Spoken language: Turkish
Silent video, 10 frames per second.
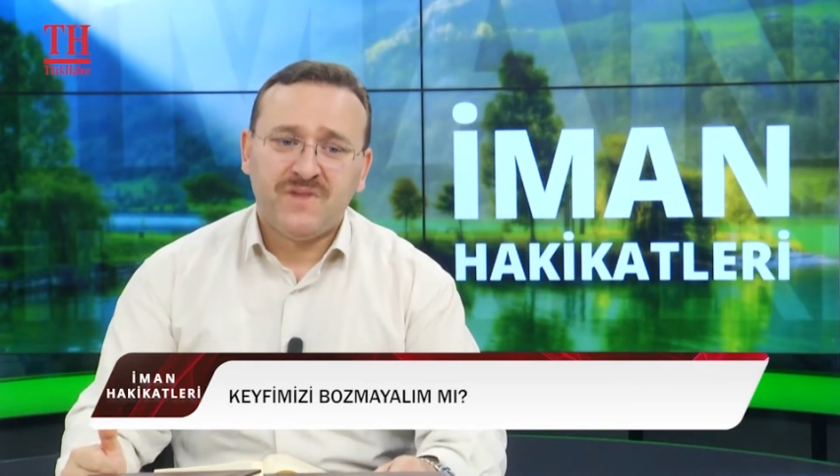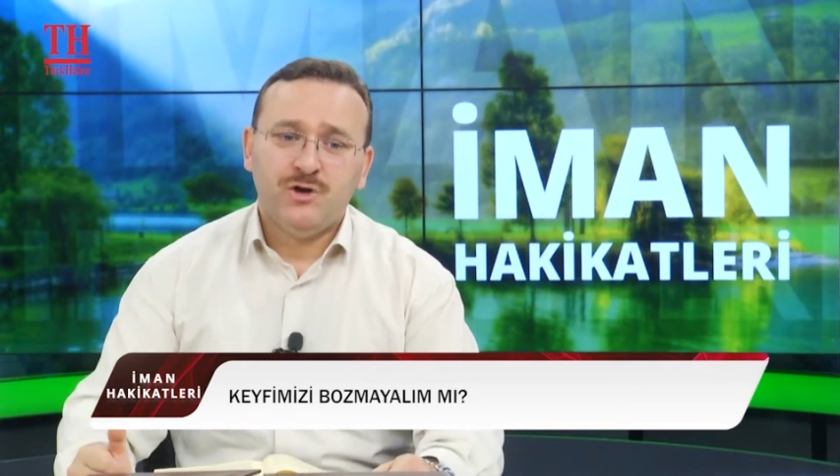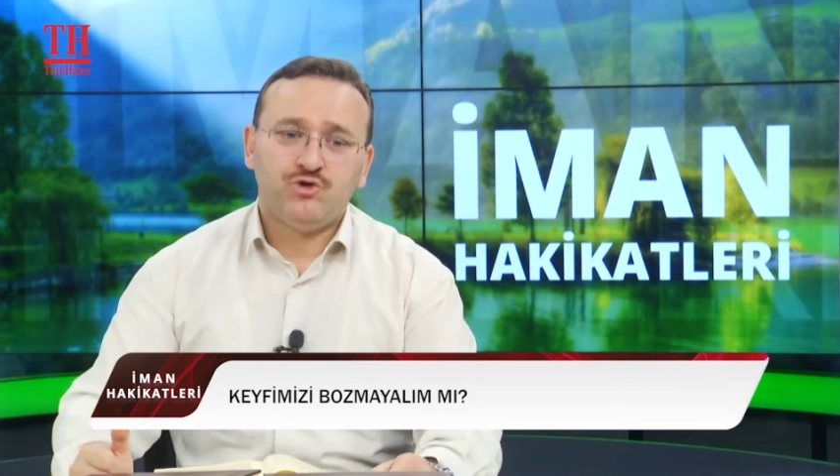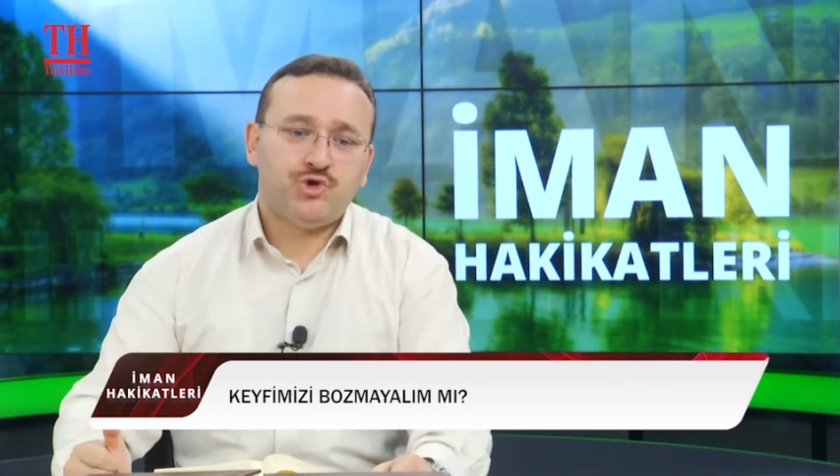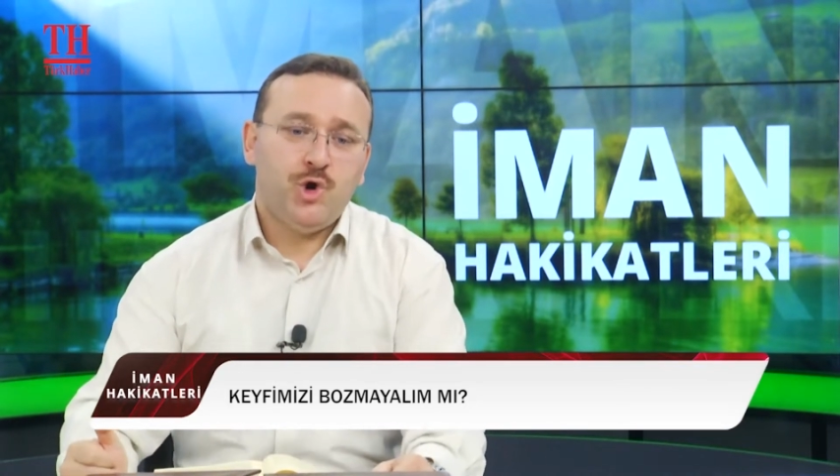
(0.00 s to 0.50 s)

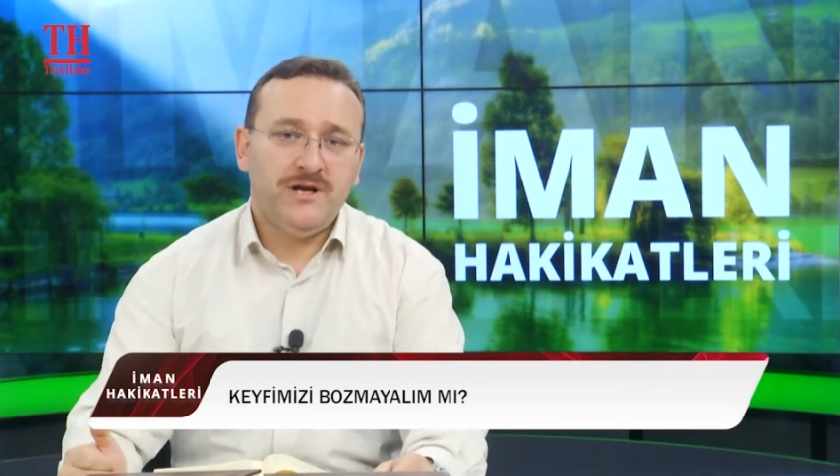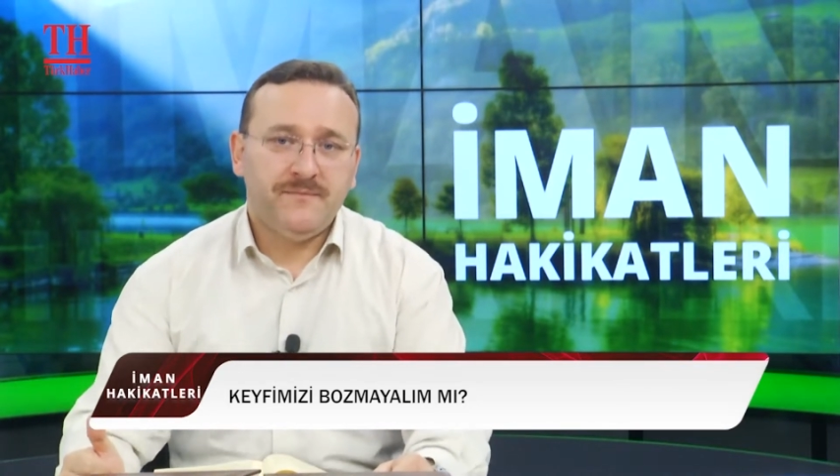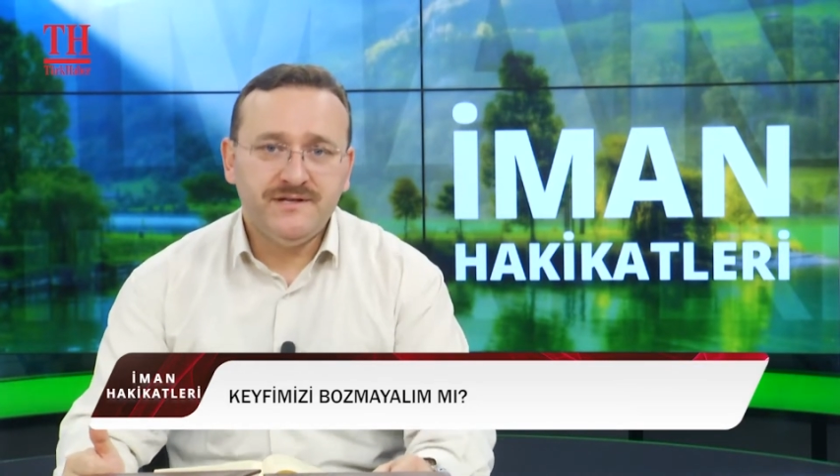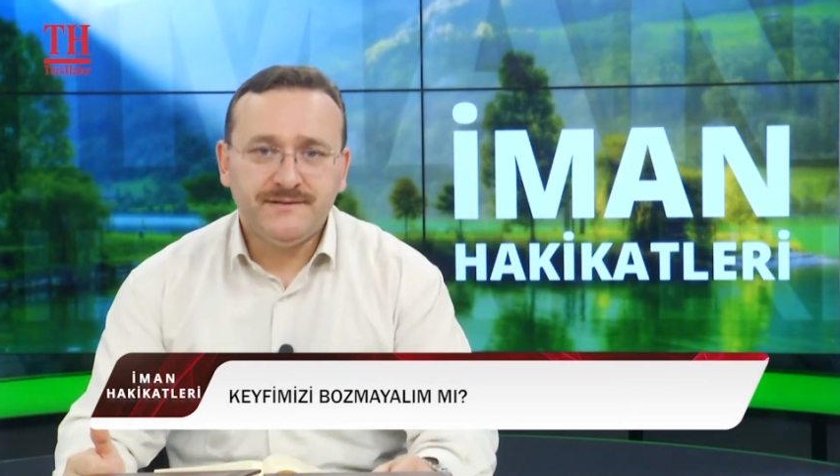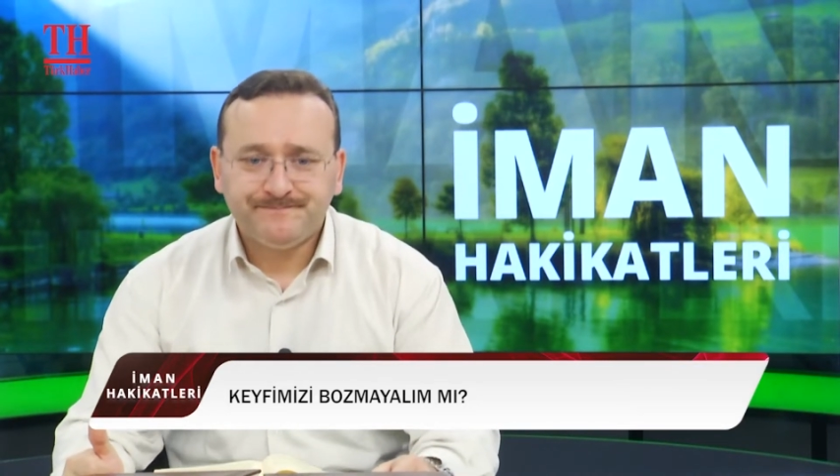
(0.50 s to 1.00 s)
şöyle
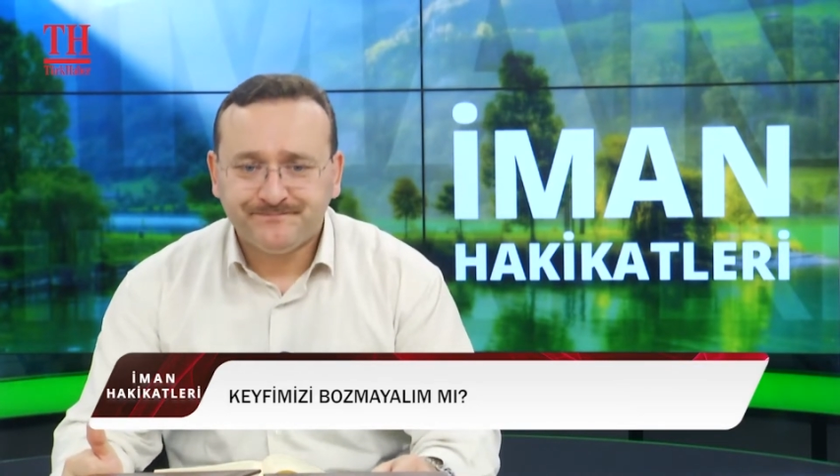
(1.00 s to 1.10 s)
bir